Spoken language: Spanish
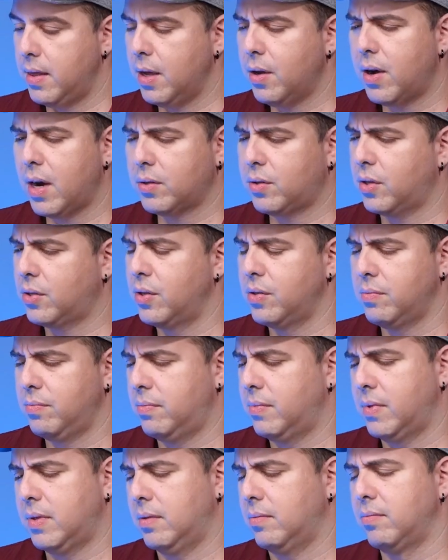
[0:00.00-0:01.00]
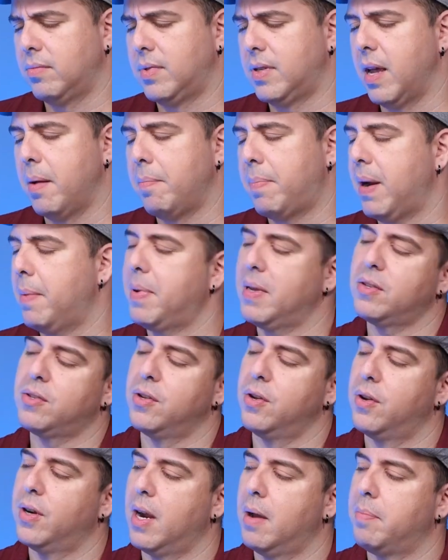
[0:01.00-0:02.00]
digo, la actuación siempre
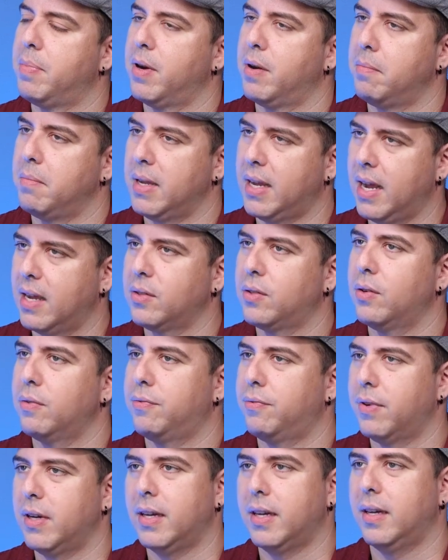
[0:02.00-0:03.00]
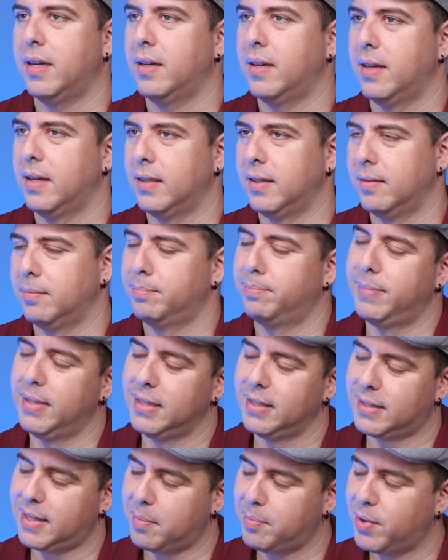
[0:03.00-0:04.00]
apasiona, pero en mi caso fue
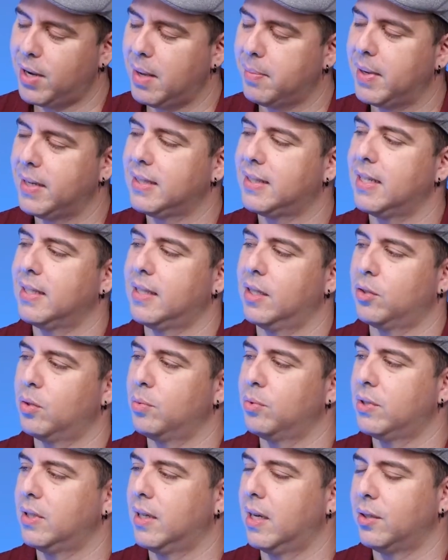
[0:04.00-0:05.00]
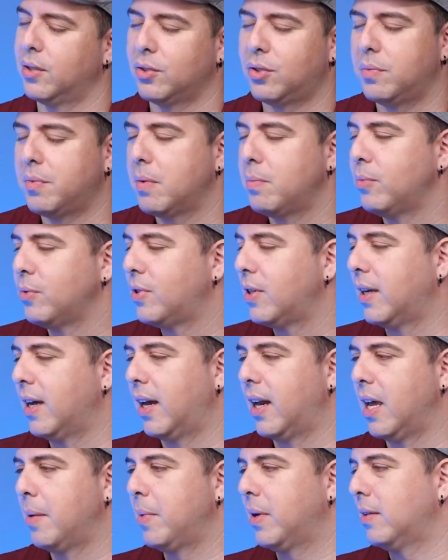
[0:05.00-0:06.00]
entrar por la parte de teatro musical. Yo soy bien
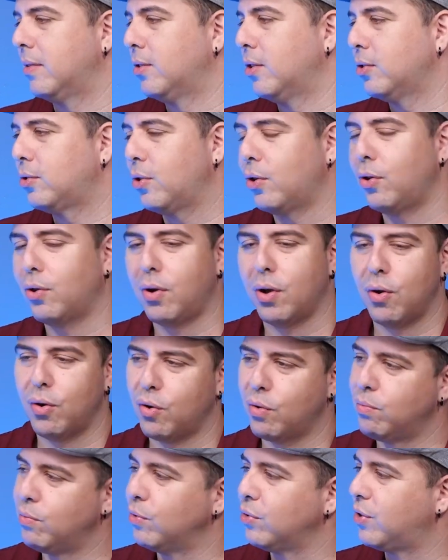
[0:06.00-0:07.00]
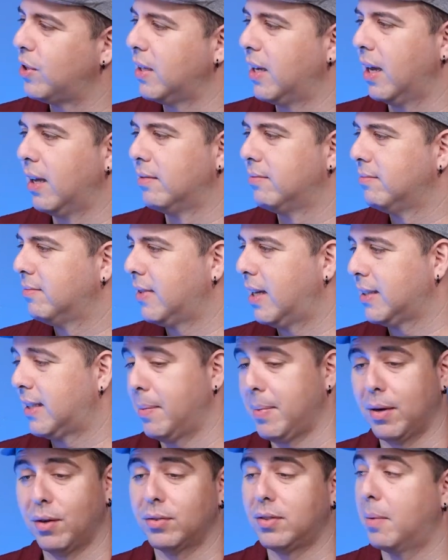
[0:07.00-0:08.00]
musical, yo todo lo hago con música, hasta
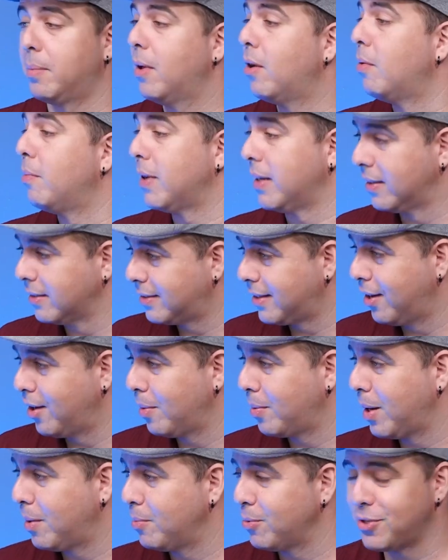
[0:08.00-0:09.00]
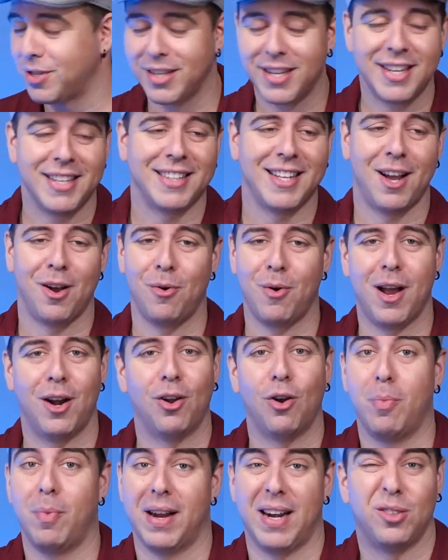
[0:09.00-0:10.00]
para acostarme a dormir. Tengo que poner musiquita o
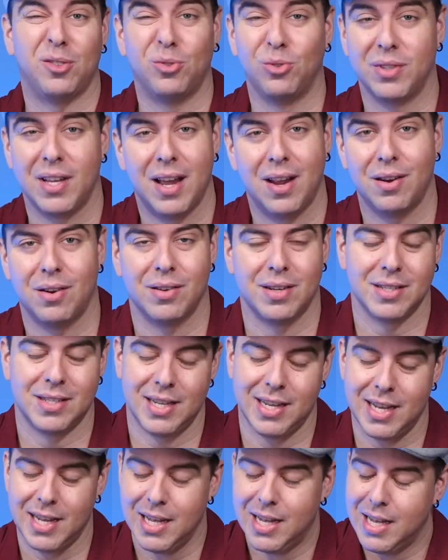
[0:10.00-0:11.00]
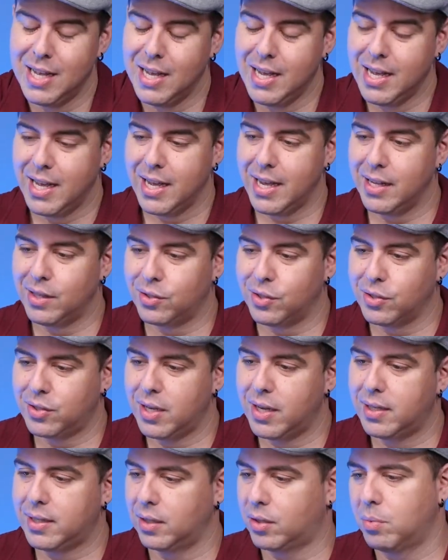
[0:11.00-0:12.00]
algo para estudiar o lo que sea.
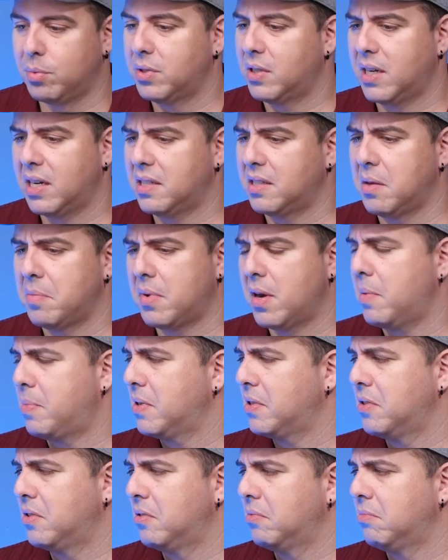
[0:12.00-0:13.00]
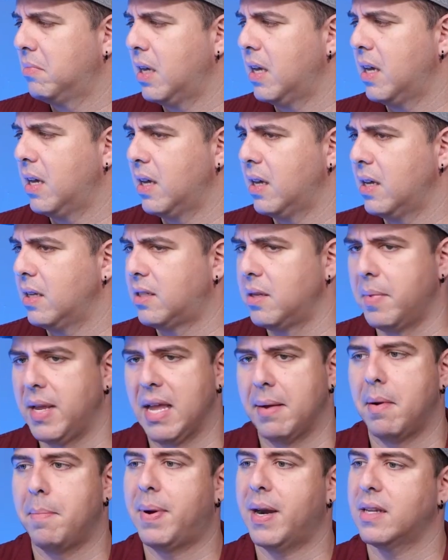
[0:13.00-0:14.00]
Entonces el teatro musical siempre me apasionó. Eh, y si me
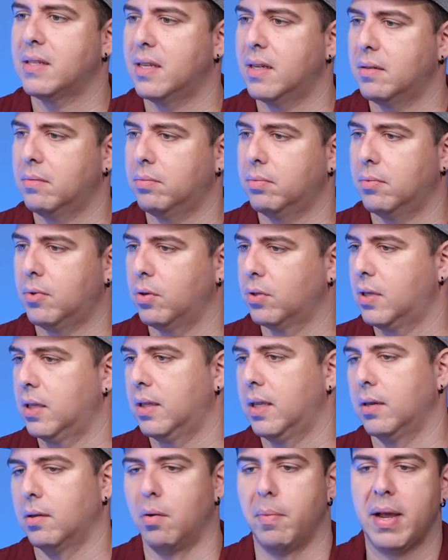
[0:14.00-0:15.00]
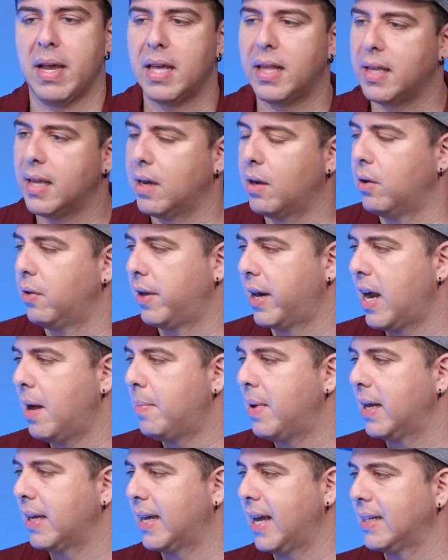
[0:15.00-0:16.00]
llaman para hacer cosas de comedia o
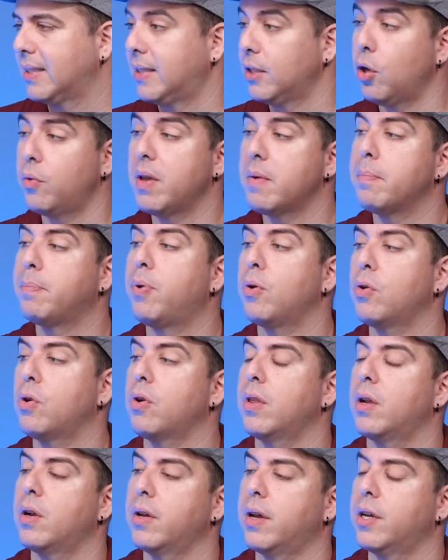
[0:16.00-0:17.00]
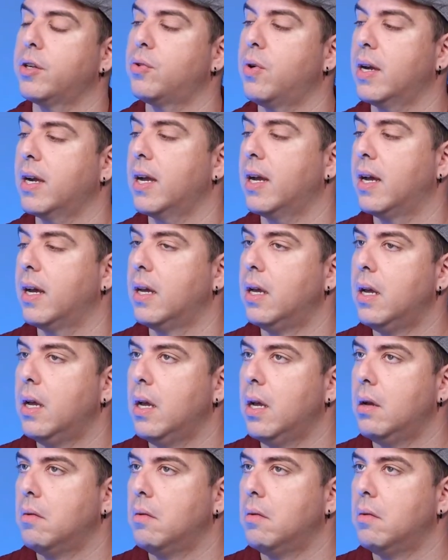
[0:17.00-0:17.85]
drama, que ha sido bien poco de lo que he hecho acá,